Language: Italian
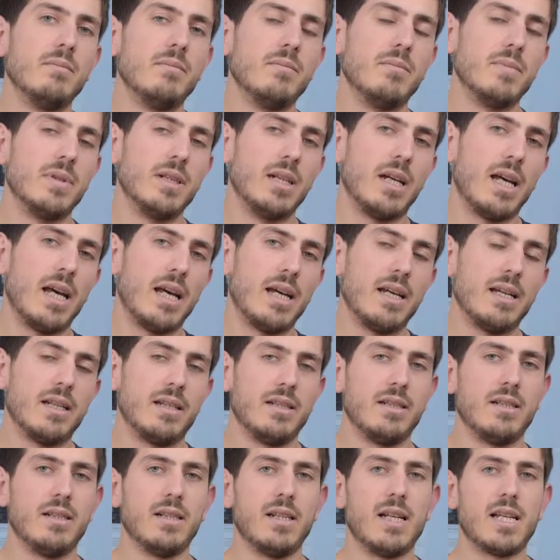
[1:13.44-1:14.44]
e
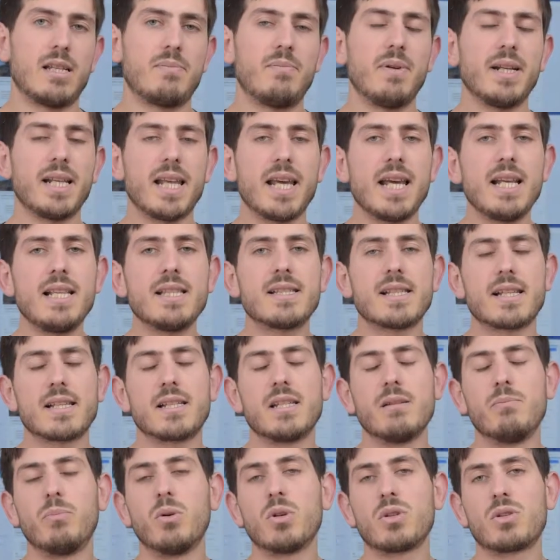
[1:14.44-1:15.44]
eh, esperienza
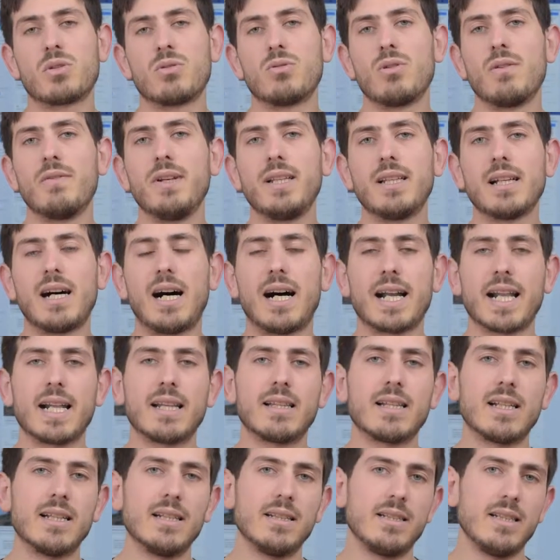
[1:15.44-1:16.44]
si possono evitare
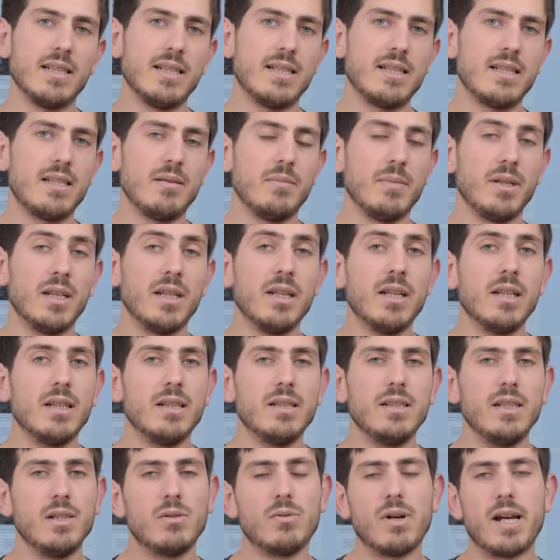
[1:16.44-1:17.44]
tantissimi
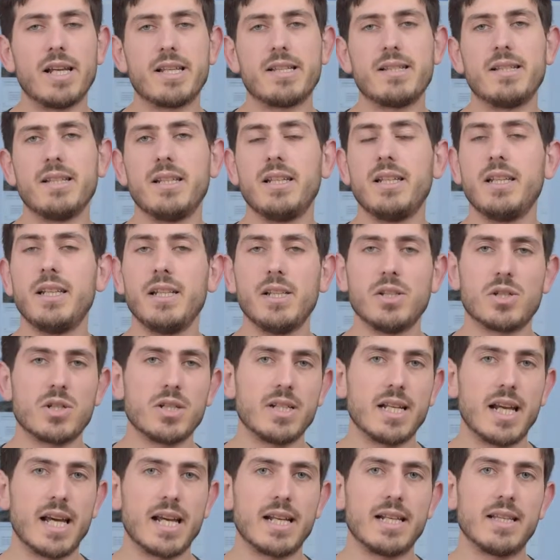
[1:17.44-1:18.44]
di questi
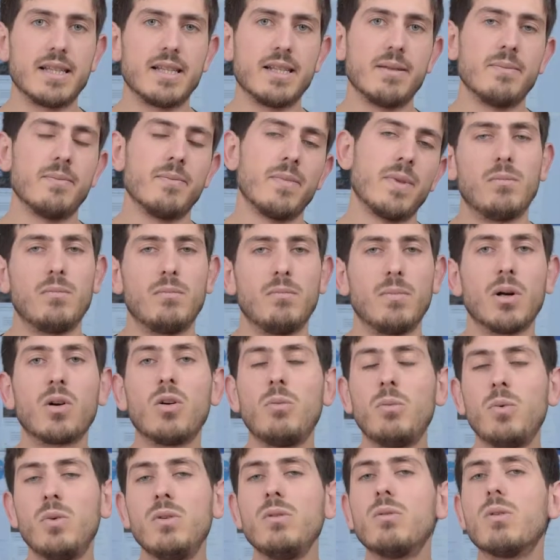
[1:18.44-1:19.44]
incidenti, ma
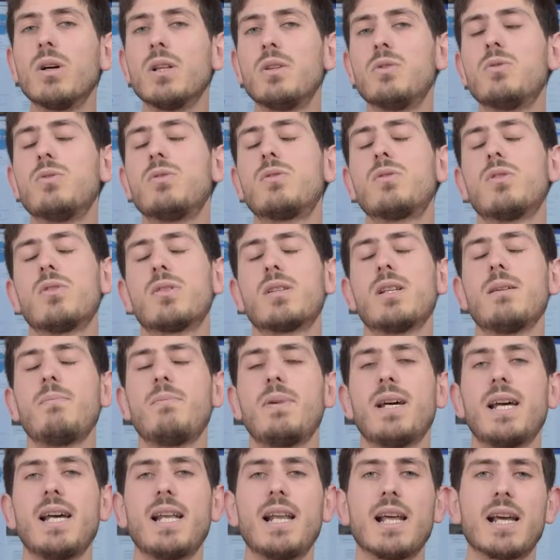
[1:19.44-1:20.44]
comunque è giusto
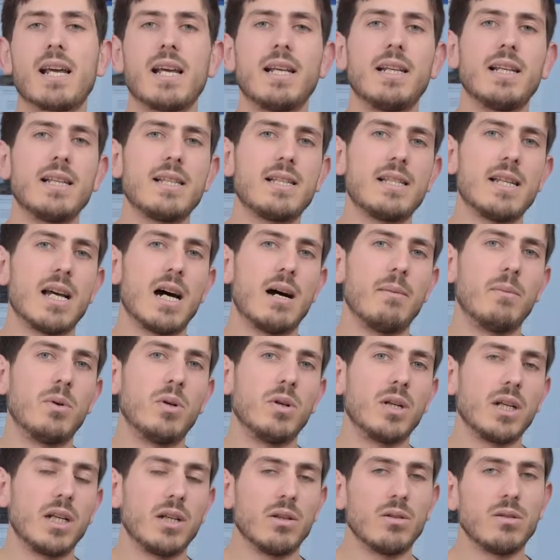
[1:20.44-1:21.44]
sapere che ne
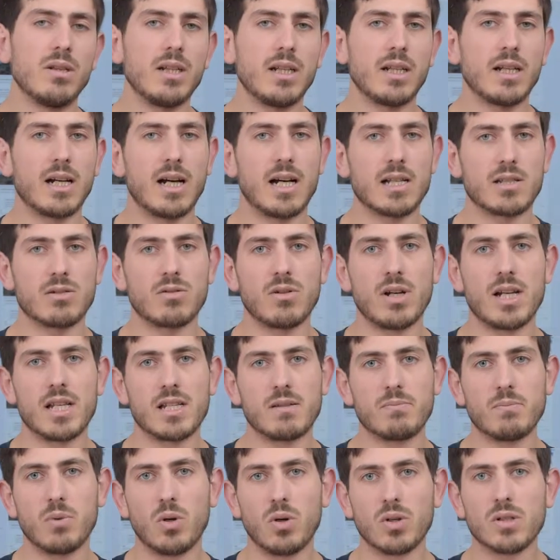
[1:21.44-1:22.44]
siamo in ogni caso
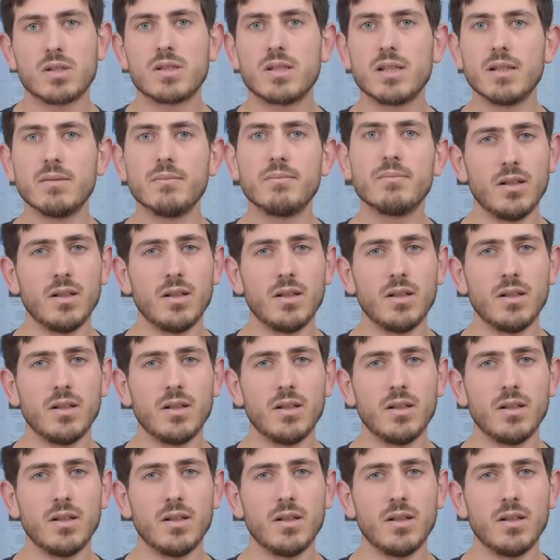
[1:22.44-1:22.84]
esposti